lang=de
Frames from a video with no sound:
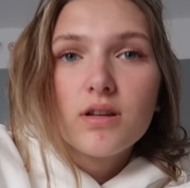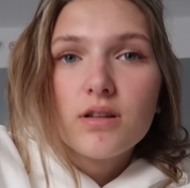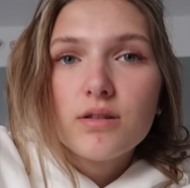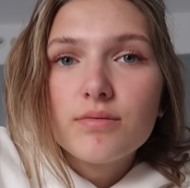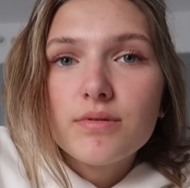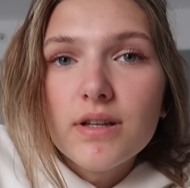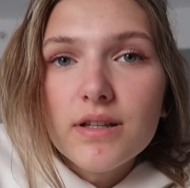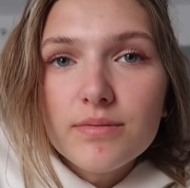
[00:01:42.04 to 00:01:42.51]

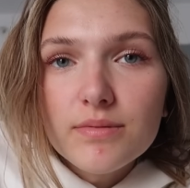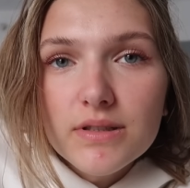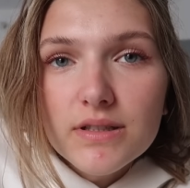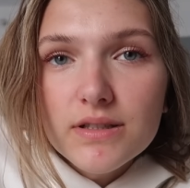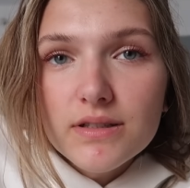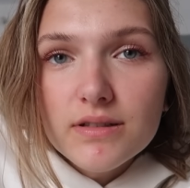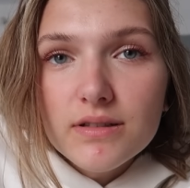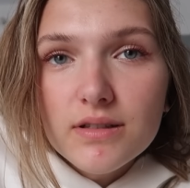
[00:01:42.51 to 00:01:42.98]
Ich muss erstmal
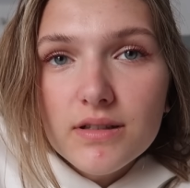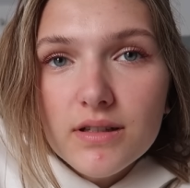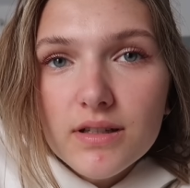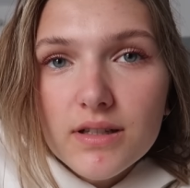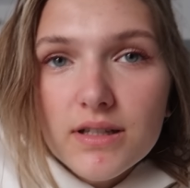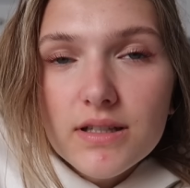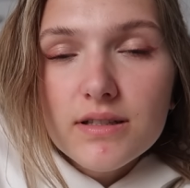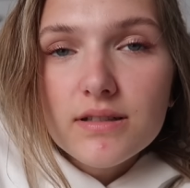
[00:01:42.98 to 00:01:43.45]
diesen
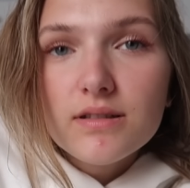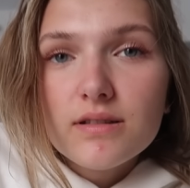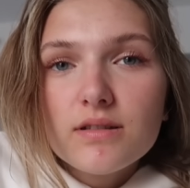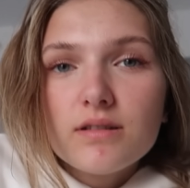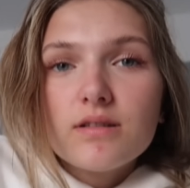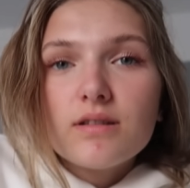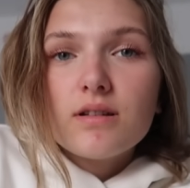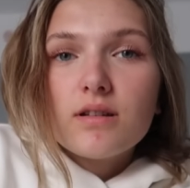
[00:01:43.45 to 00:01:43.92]

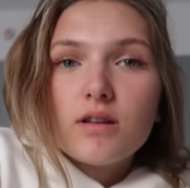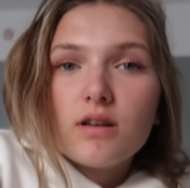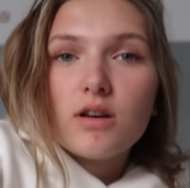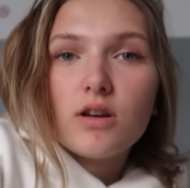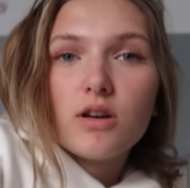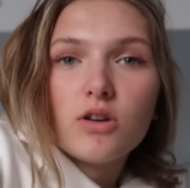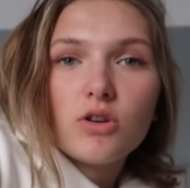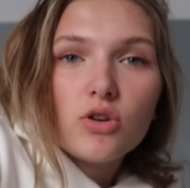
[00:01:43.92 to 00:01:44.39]
riesen
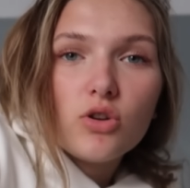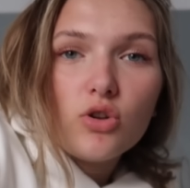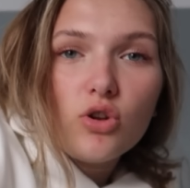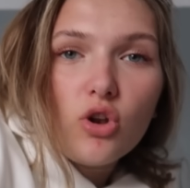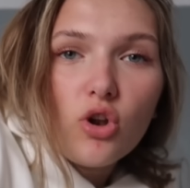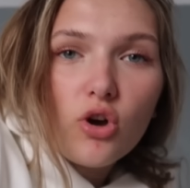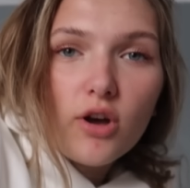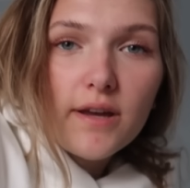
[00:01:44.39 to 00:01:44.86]

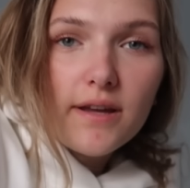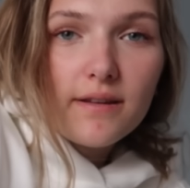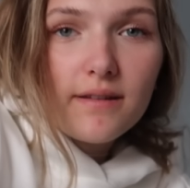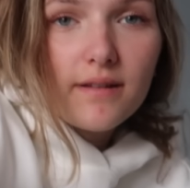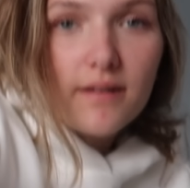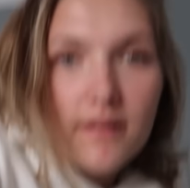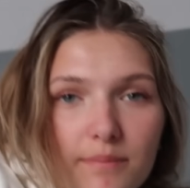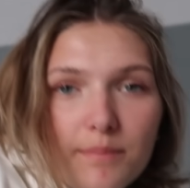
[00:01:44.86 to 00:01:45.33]

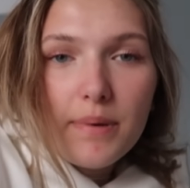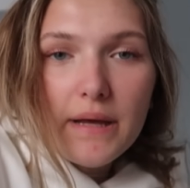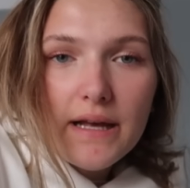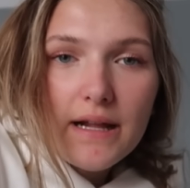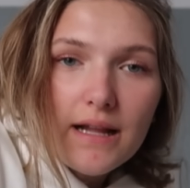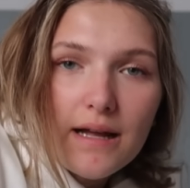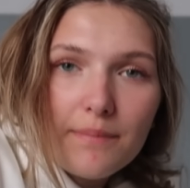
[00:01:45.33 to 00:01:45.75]
leuchtenden Pickel